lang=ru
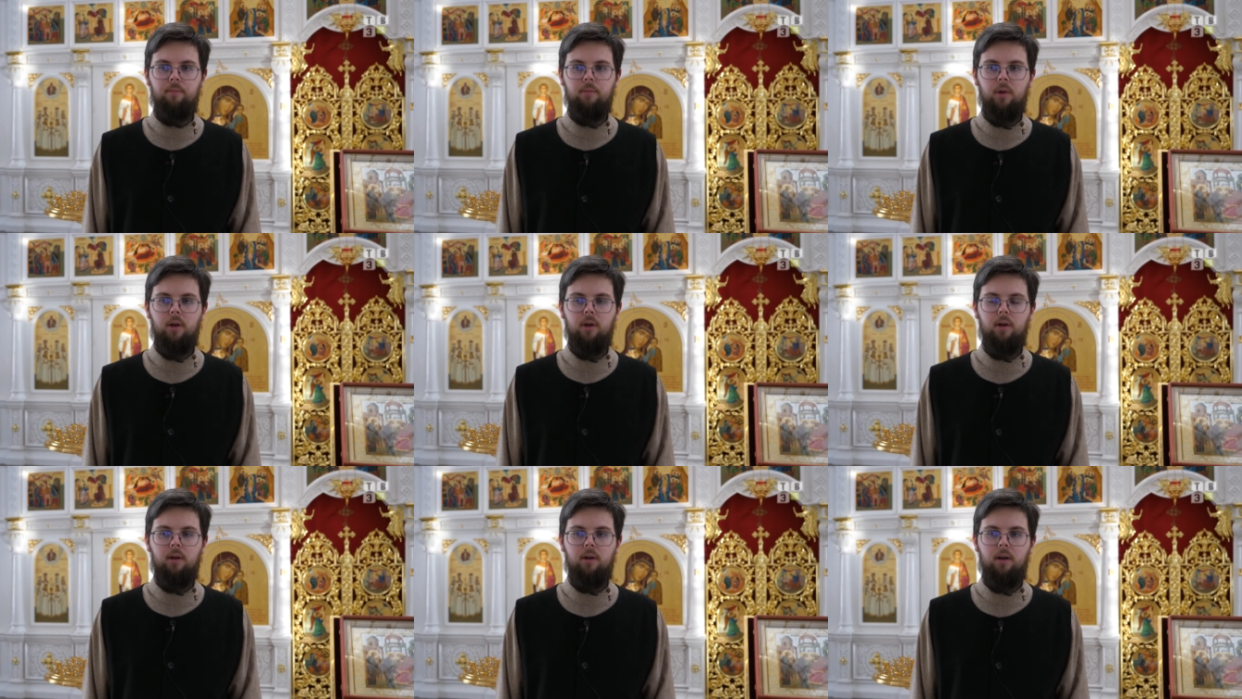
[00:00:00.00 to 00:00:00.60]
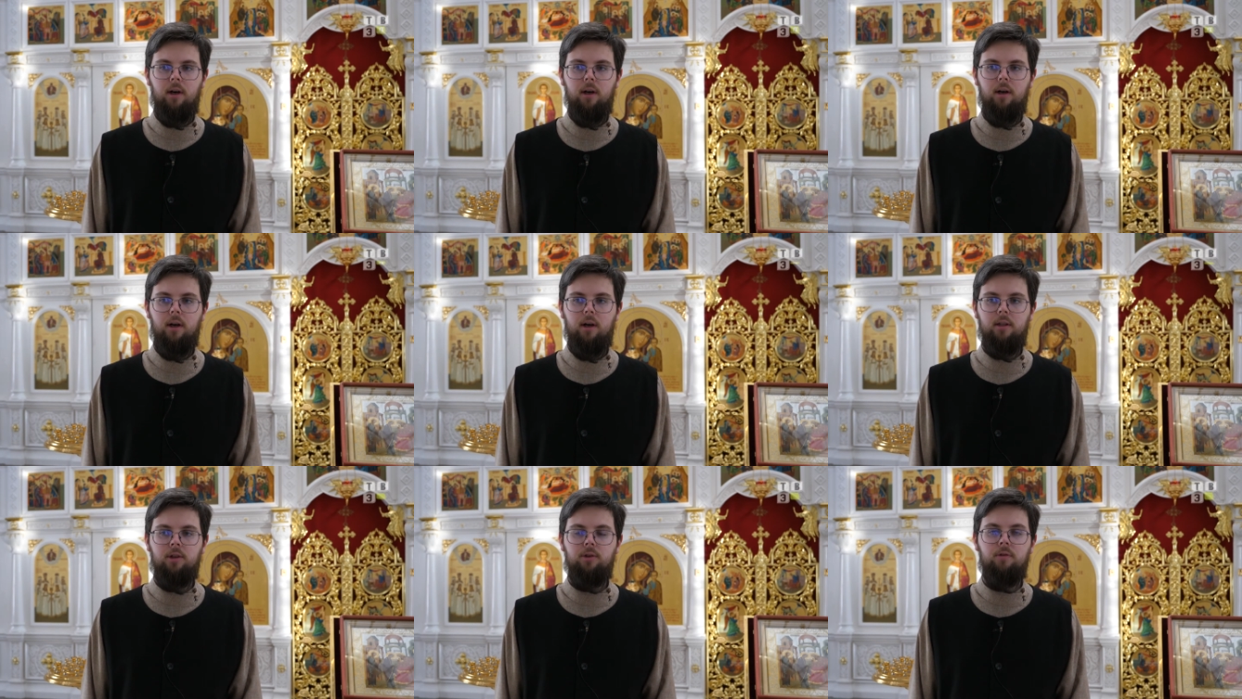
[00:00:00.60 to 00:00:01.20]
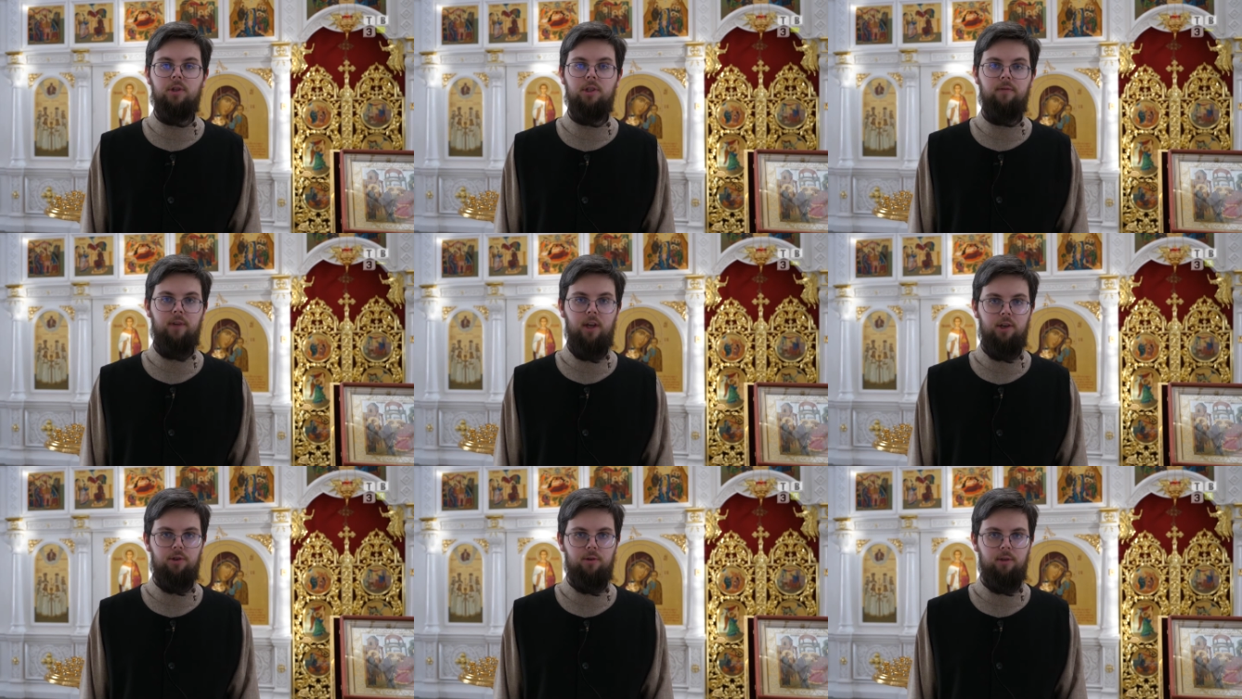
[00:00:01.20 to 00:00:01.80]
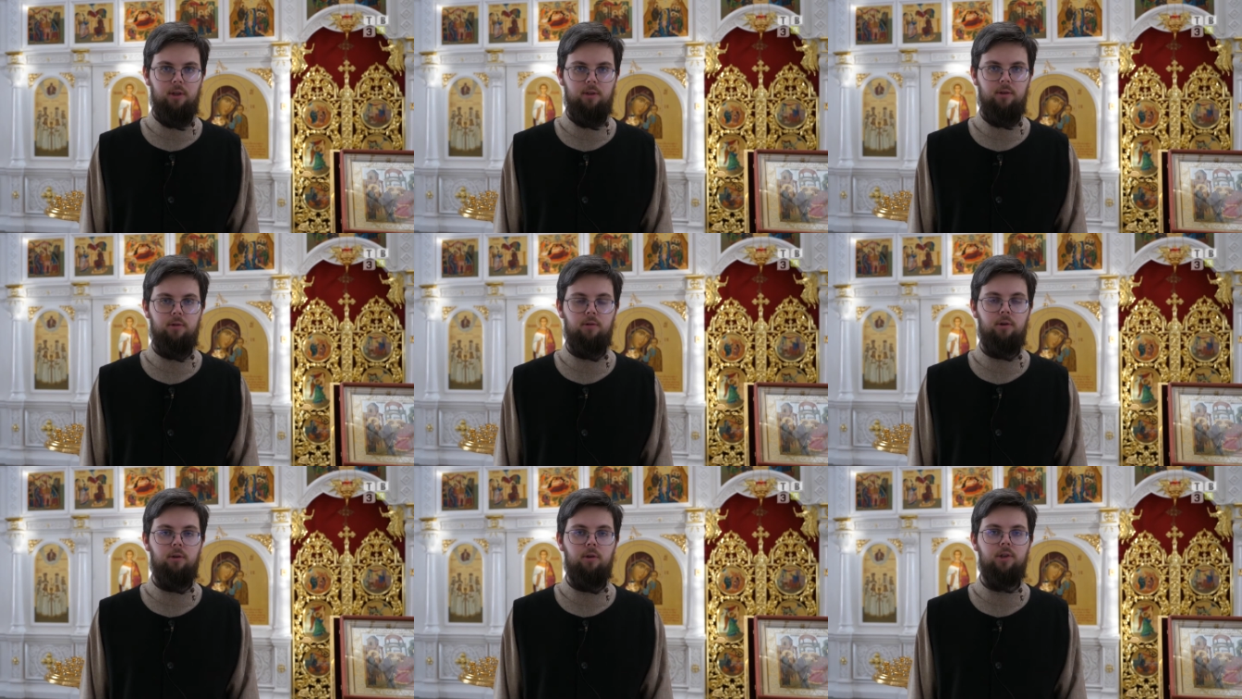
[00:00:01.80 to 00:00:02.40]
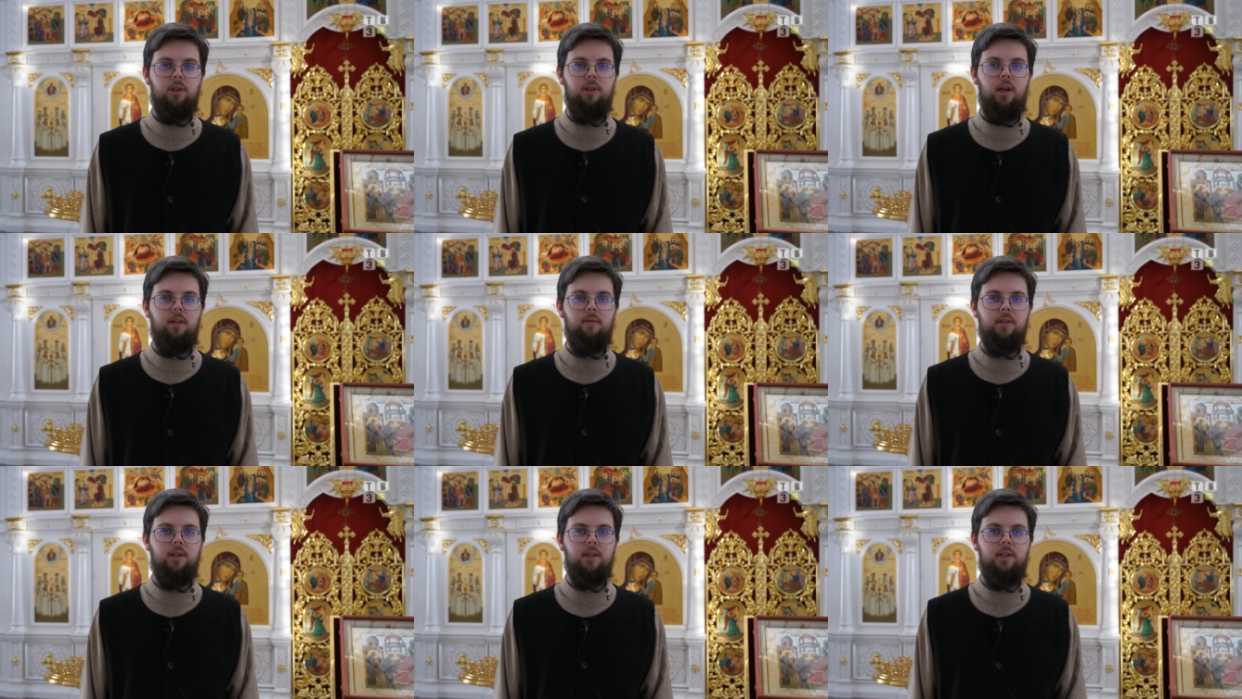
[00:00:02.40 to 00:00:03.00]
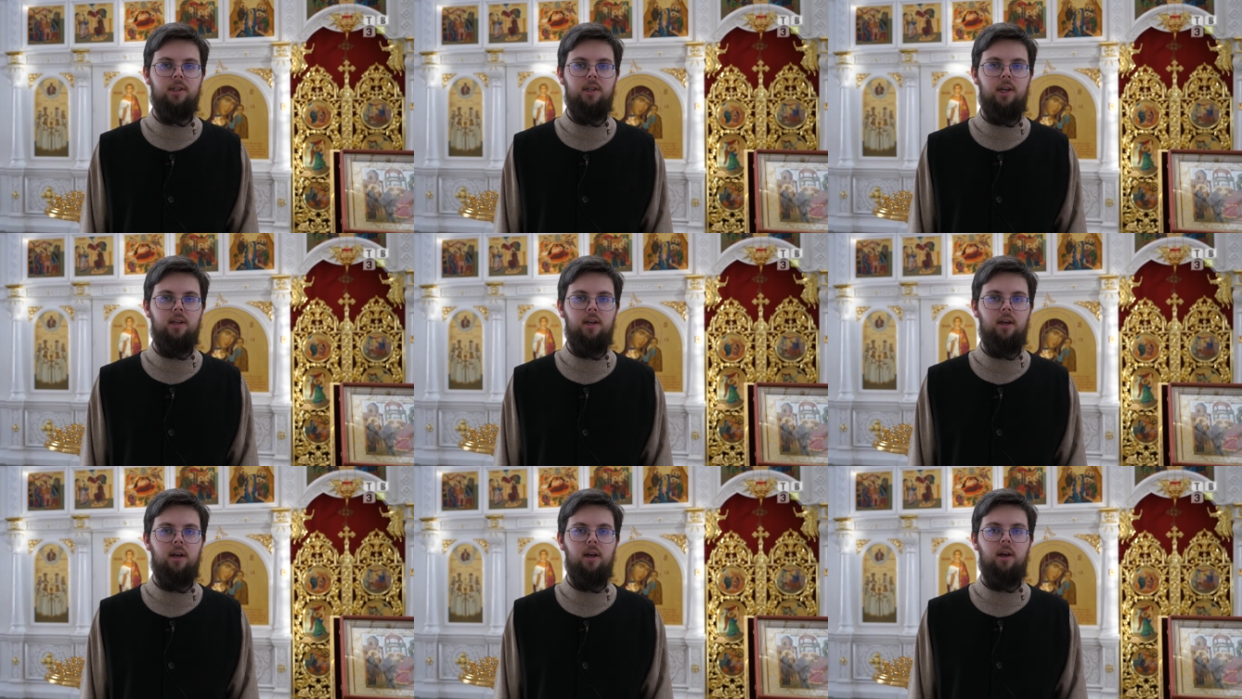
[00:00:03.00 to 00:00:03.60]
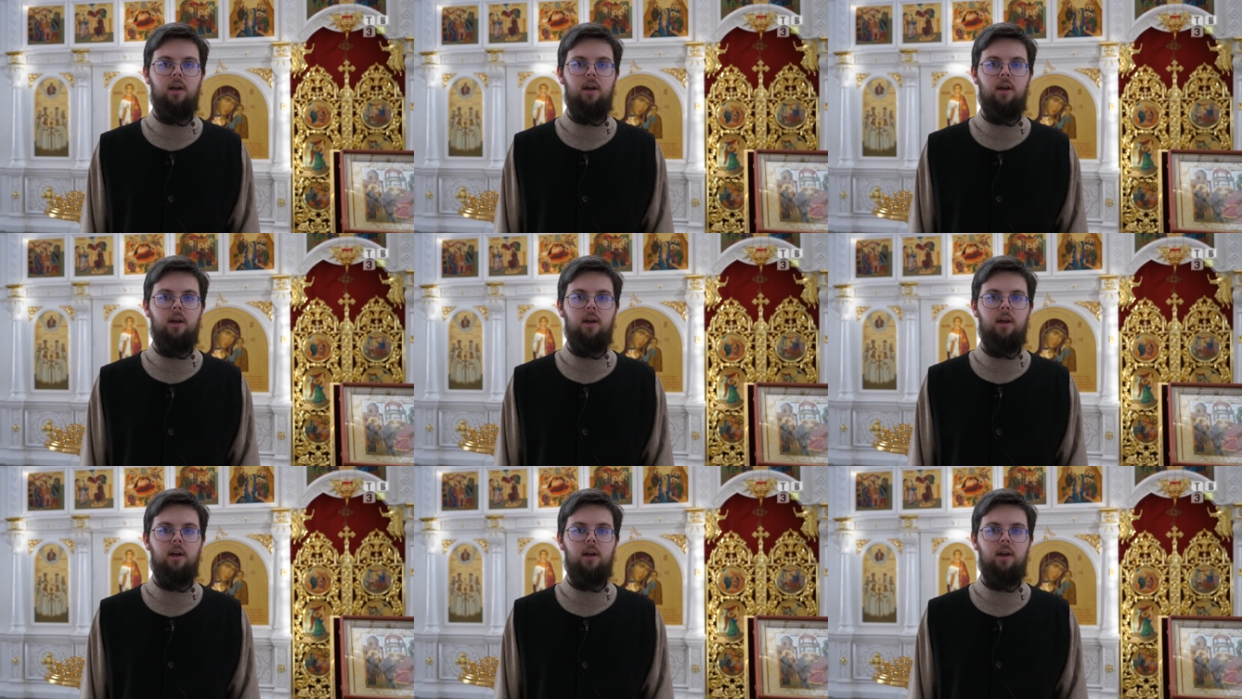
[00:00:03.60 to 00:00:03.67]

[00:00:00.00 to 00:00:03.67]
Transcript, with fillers: а, отошел жизнь вечная, да, то есть кто ожидает воскресения